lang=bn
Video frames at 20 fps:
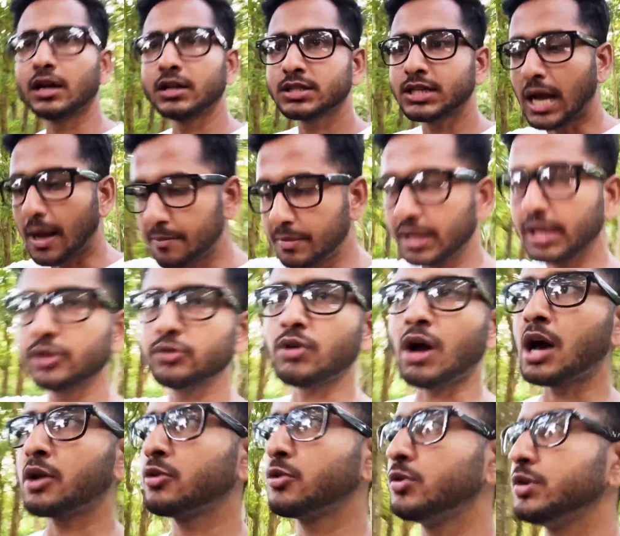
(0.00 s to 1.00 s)
আর সামনে
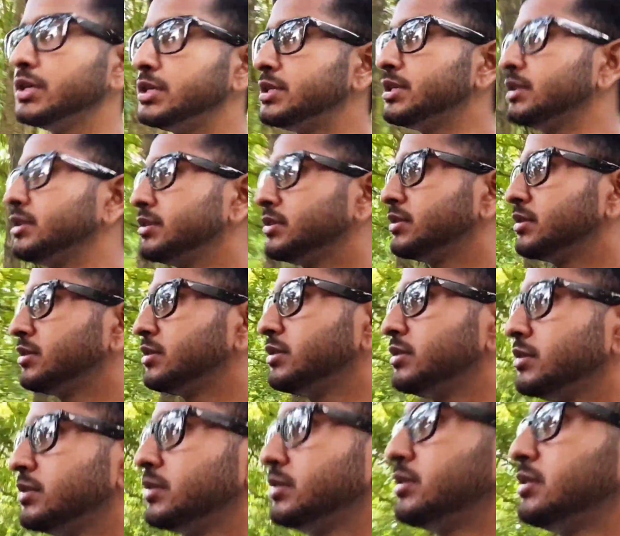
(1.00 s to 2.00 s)
কিন্তু আরও রয়েছে
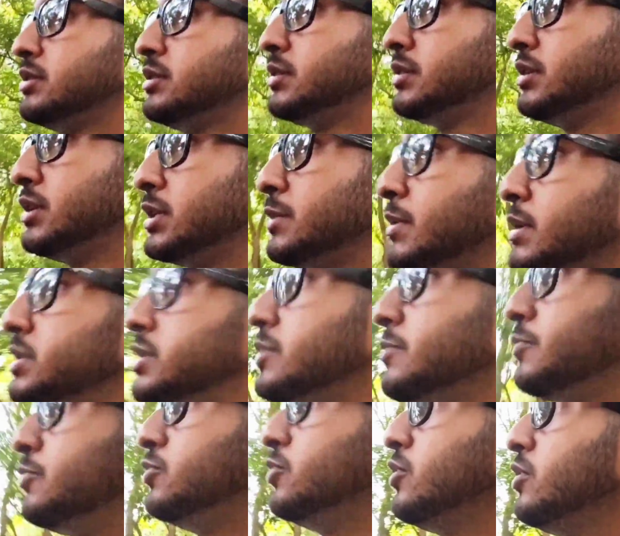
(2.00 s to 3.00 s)
দেখতে
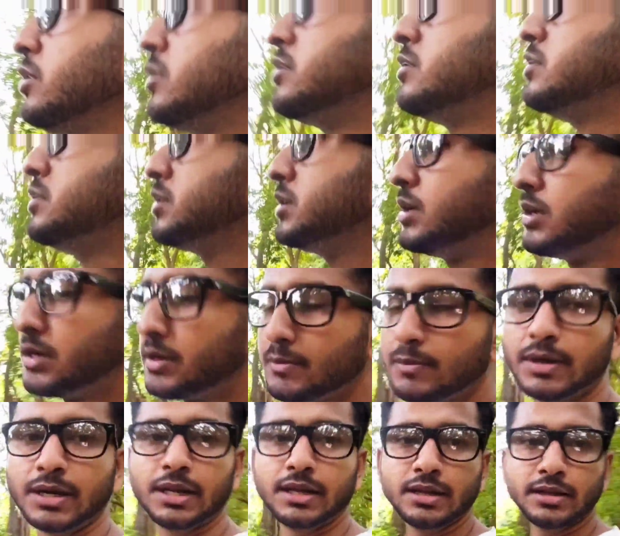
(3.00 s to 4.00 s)
পাচ্ছেন পুরো
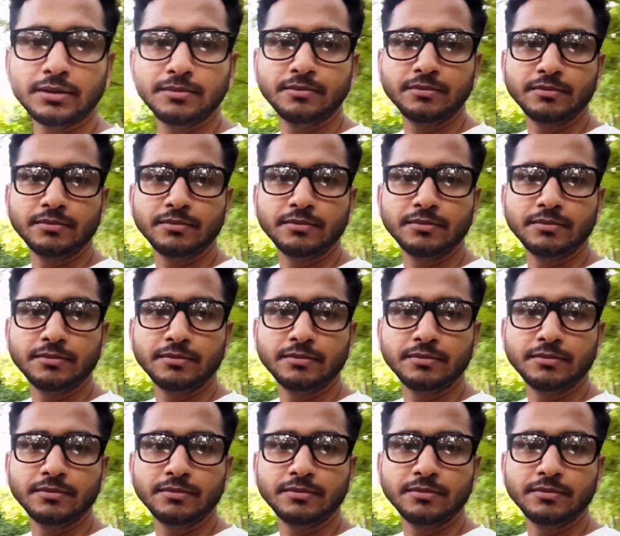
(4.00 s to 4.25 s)
মানে